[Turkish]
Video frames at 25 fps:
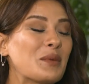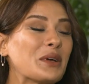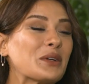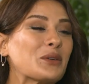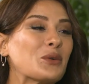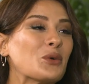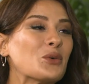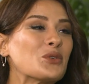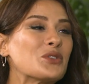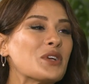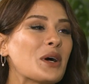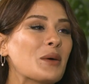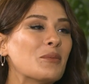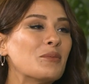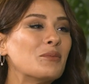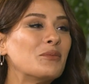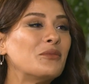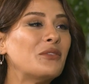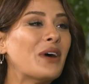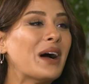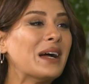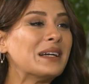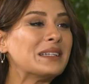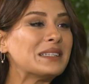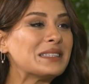Peki hocam
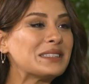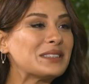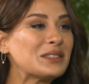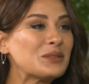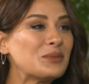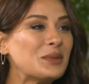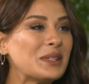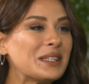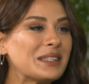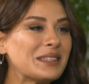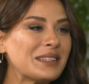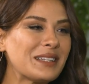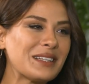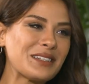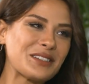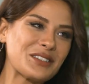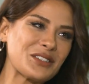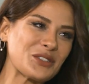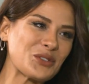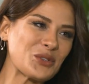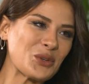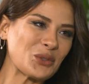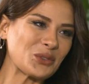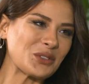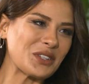verdiğiniz bilgiler
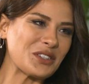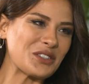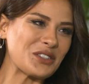için çok